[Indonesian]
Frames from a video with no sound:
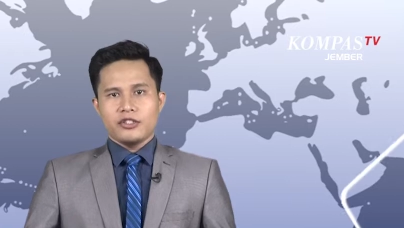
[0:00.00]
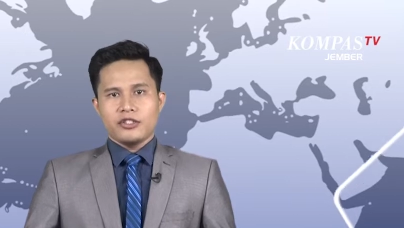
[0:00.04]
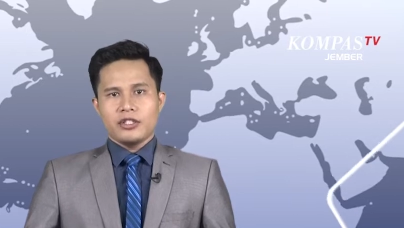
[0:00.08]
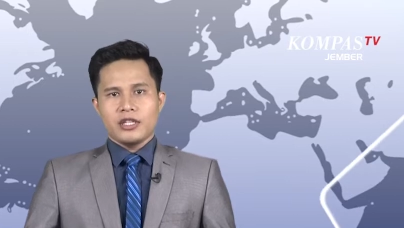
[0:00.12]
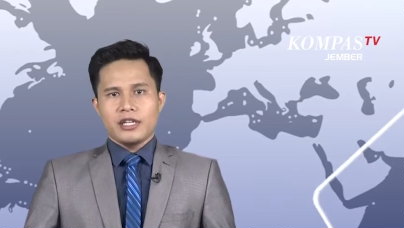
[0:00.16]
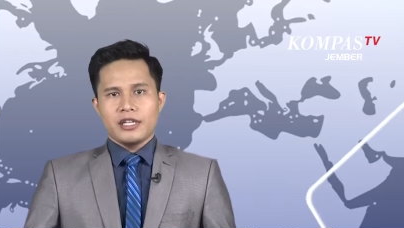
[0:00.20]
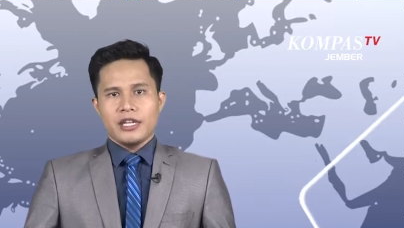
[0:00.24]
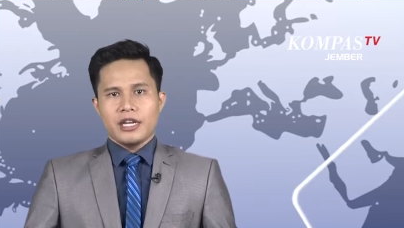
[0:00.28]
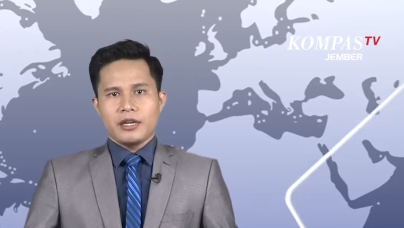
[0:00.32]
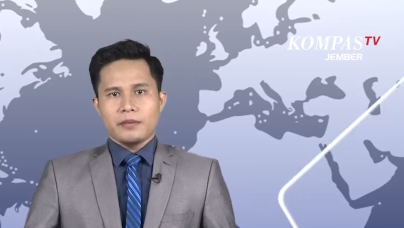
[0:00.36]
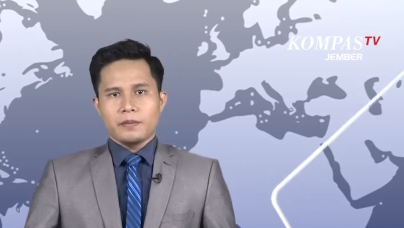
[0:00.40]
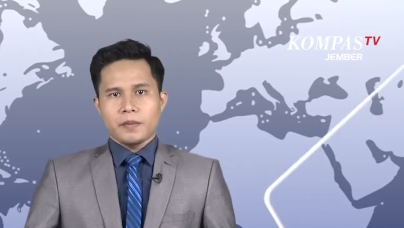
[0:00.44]

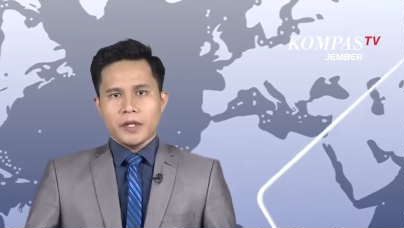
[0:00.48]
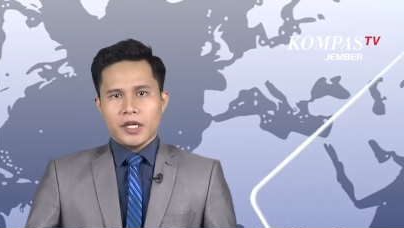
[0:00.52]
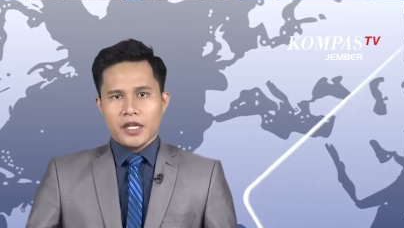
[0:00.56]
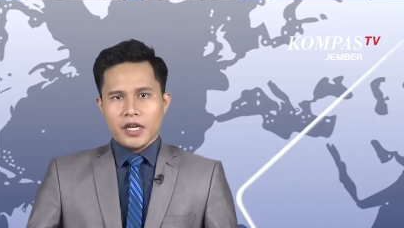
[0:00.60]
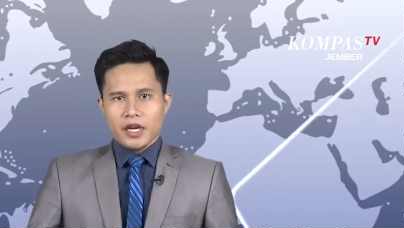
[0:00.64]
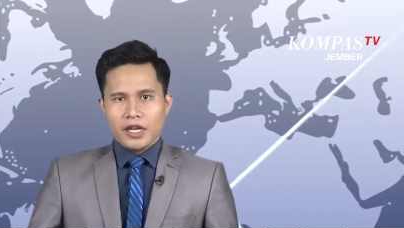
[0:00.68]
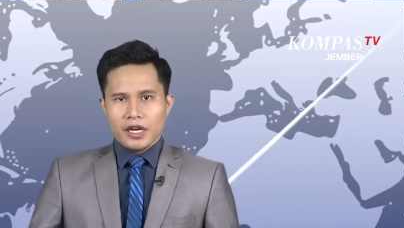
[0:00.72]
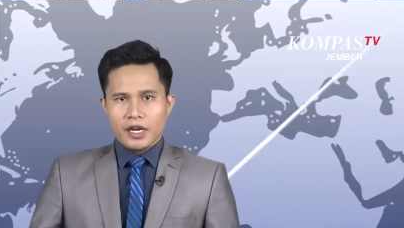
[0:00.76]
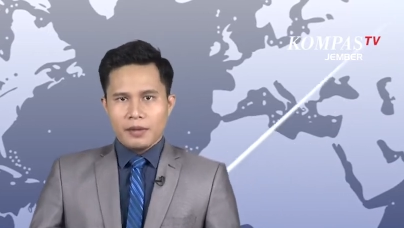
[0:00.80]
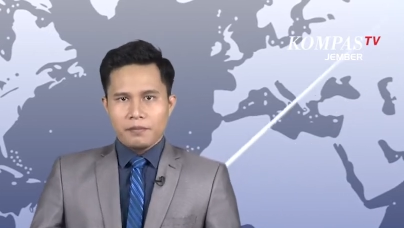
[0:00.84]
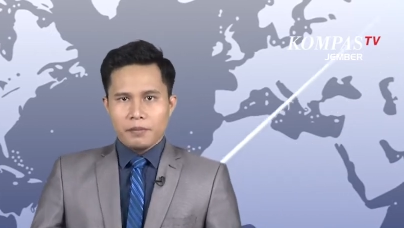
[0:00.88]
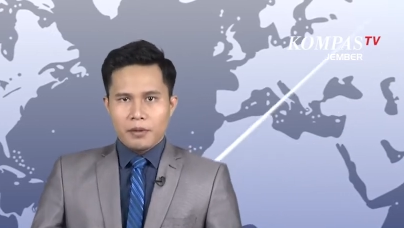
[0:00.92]
kejadian
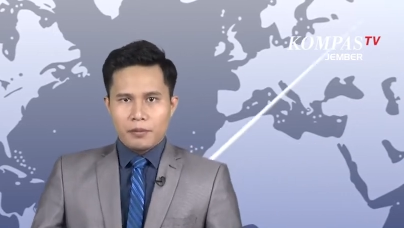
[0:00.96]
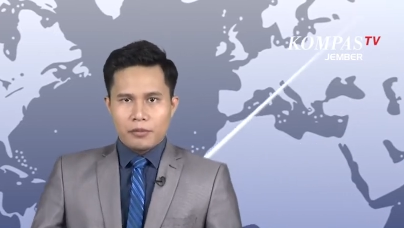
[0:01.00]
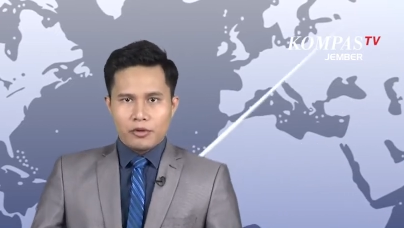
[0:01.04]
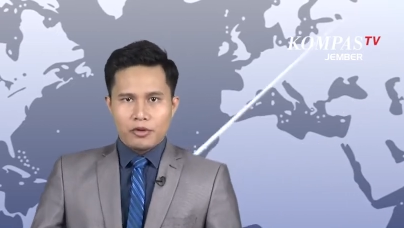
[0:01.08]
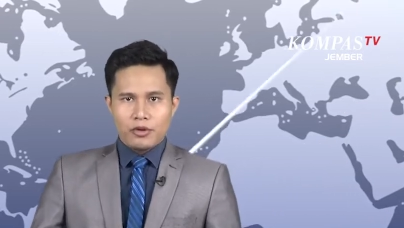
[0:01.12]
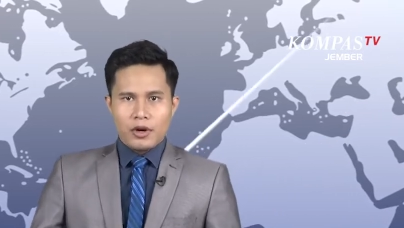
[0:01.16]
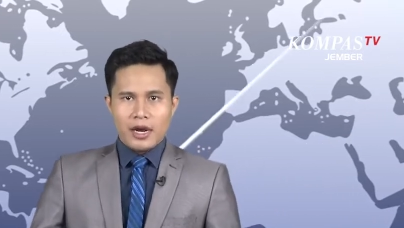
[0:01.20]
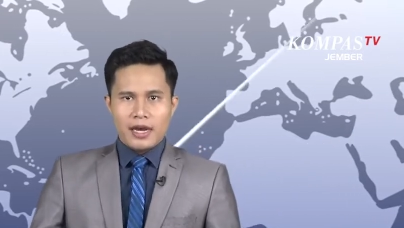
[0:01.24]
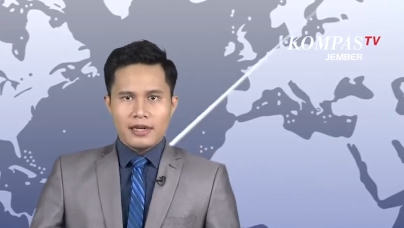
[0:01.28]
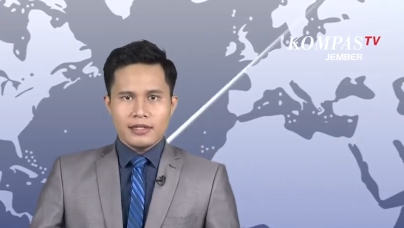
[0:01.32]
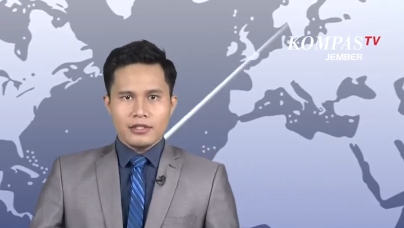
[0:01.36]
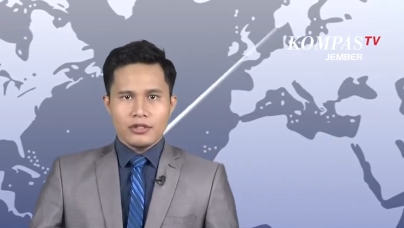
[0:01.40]
perkara
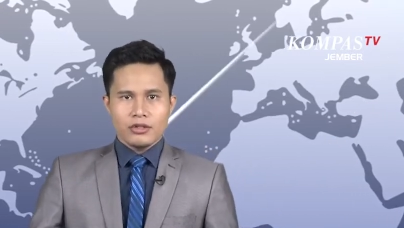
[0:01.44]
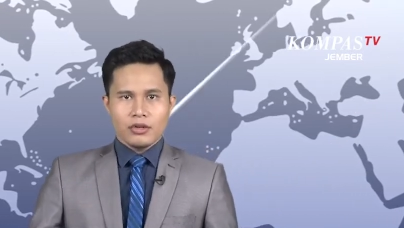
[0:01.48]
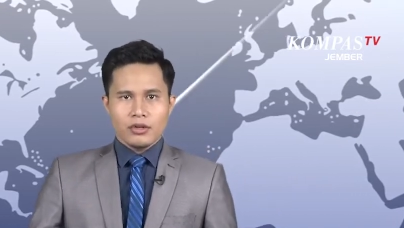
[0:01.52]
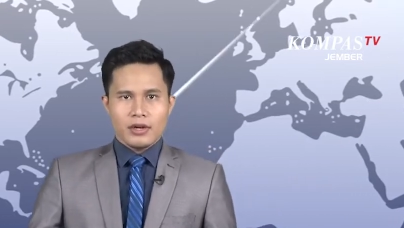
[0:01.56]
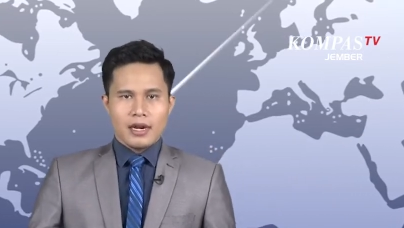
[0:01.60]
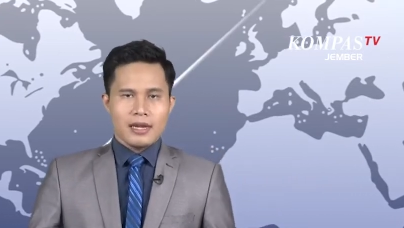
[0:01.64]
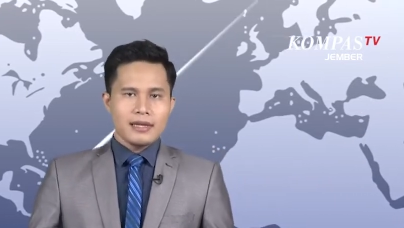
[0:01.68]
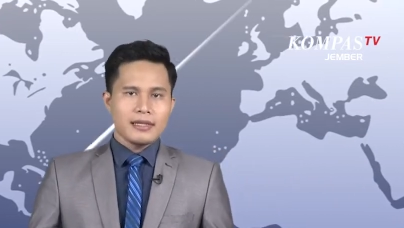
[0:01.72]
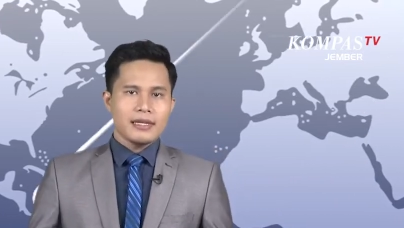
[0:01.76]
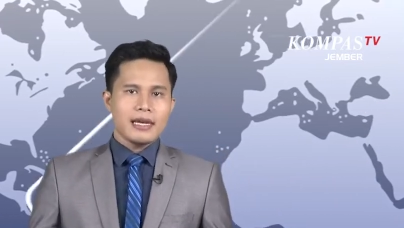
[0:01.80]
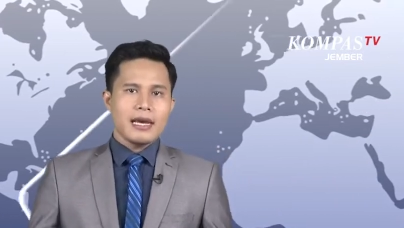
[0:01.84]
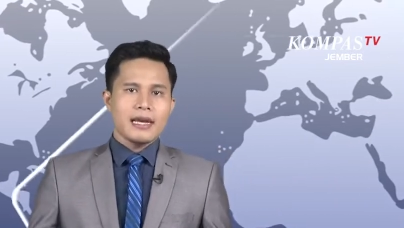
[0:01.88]
pembunuhan
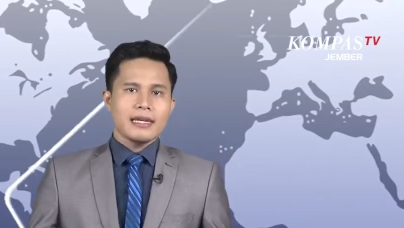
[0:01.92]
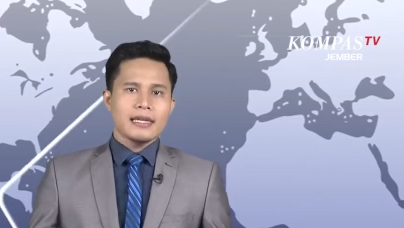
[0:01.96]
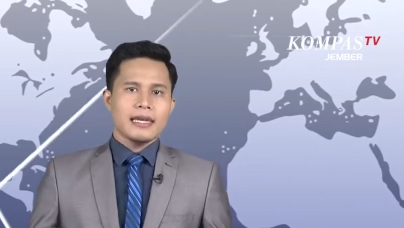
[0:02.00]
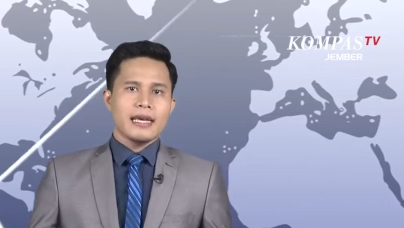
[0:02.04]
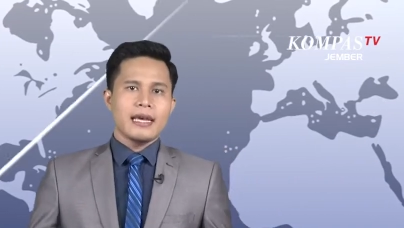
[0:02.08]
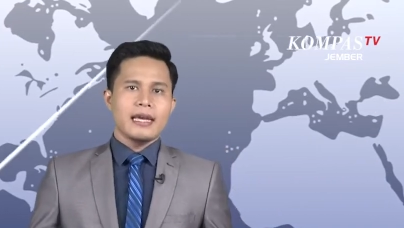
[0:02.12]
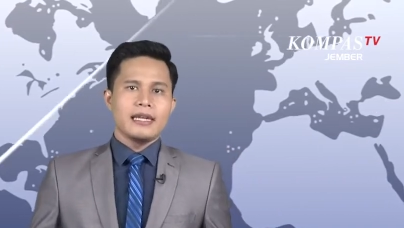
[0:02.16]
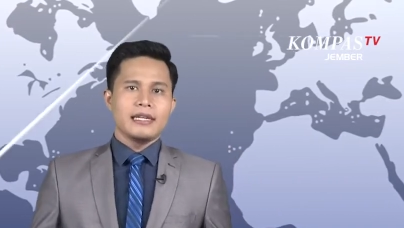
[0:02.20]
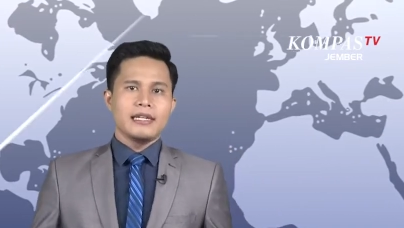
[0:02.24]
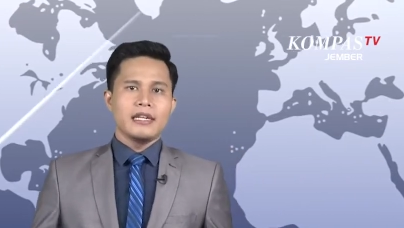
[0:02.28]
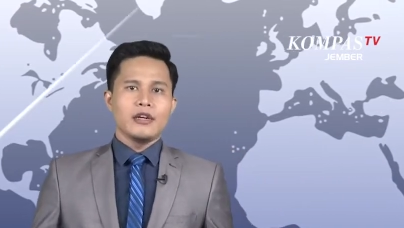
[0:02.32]
seorang kakek